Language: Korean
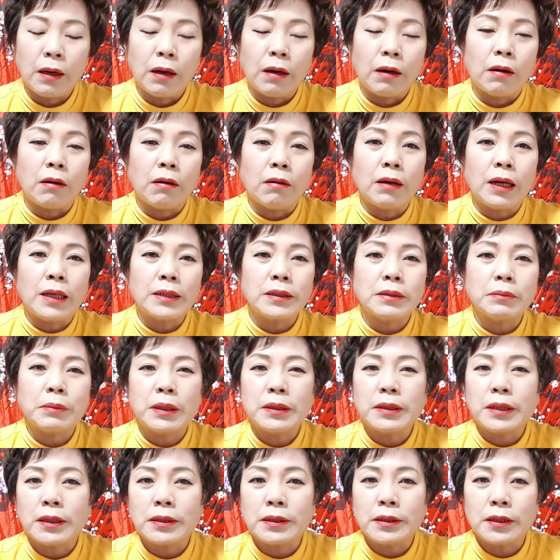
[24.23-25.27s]
어, 하지만
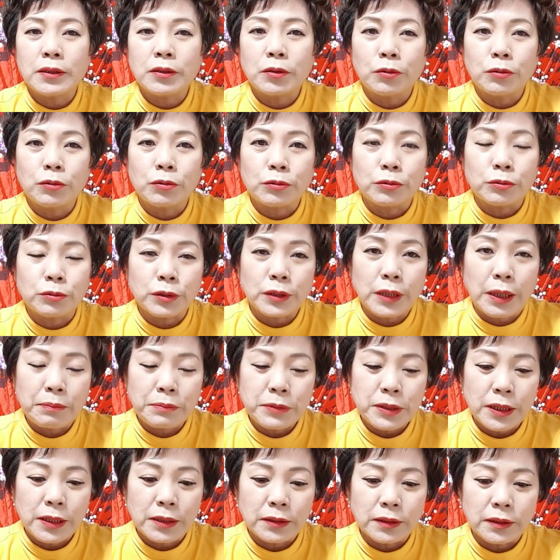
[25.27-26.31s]
대체적으로
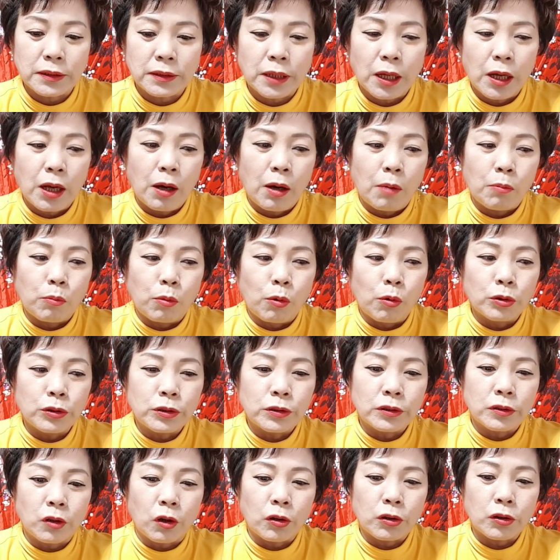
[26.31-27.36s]
삼재는
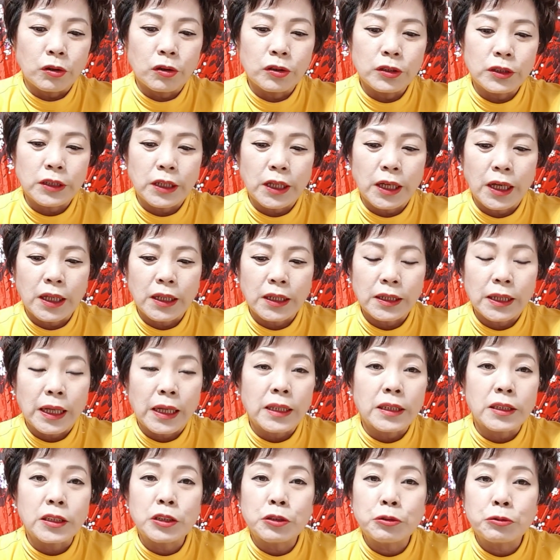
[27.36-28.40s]
모든 어떤 재앙이
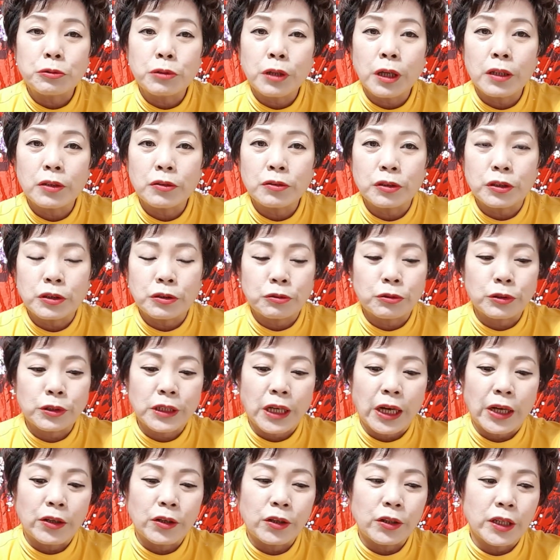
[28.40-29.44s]
나를 치고 할수 있고
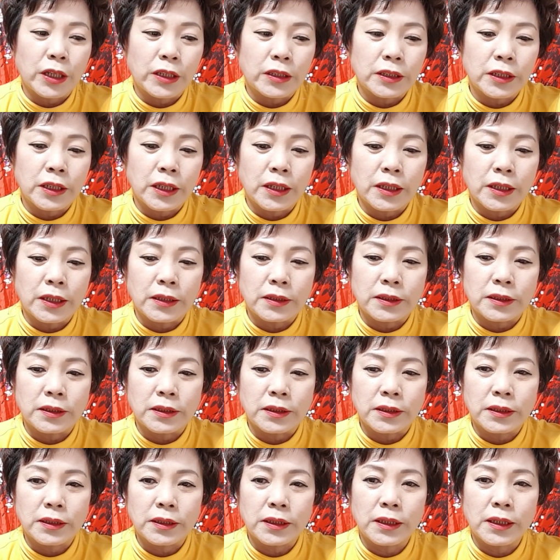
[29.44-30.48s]
자연의
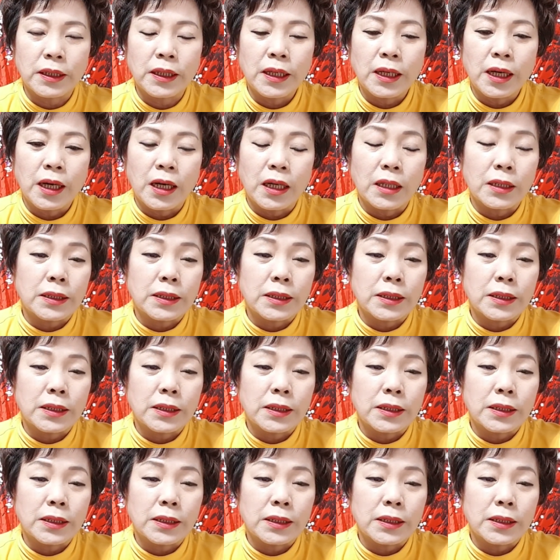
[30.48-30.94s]
재해라든지 어,